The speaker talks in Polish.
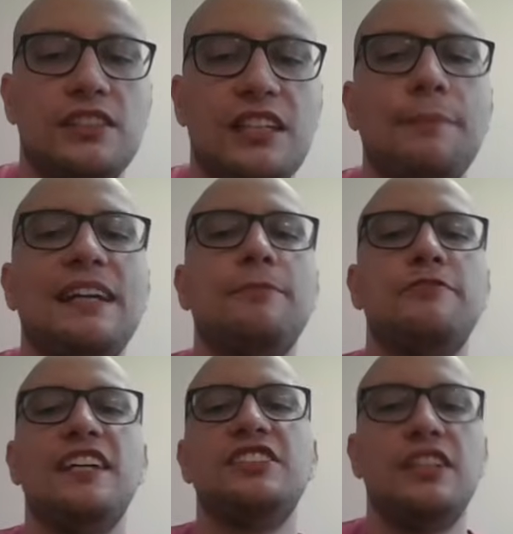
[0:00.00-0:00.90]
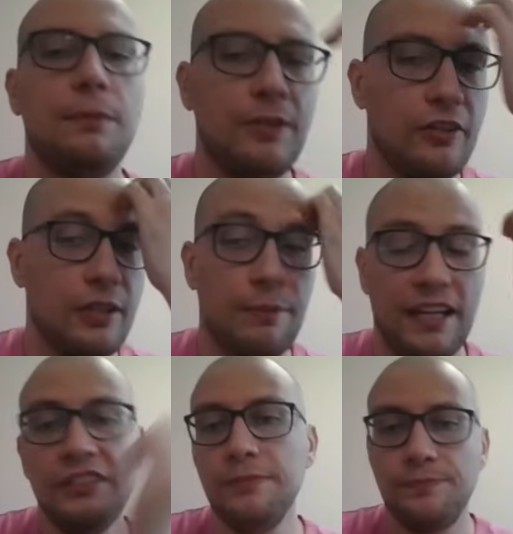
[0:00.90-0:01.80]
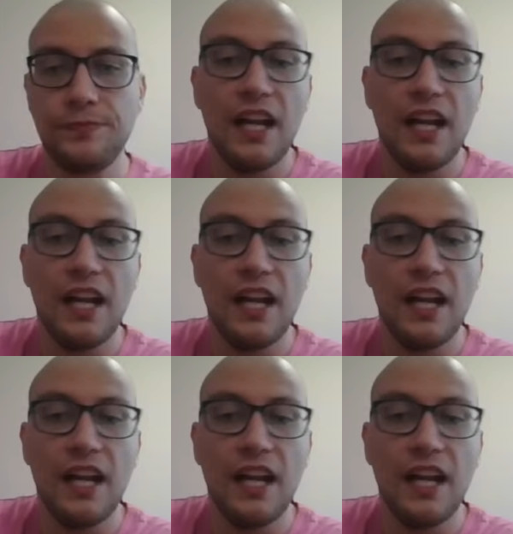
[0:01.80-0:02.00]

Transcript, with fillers: chcemy właśnie te pionki pchać,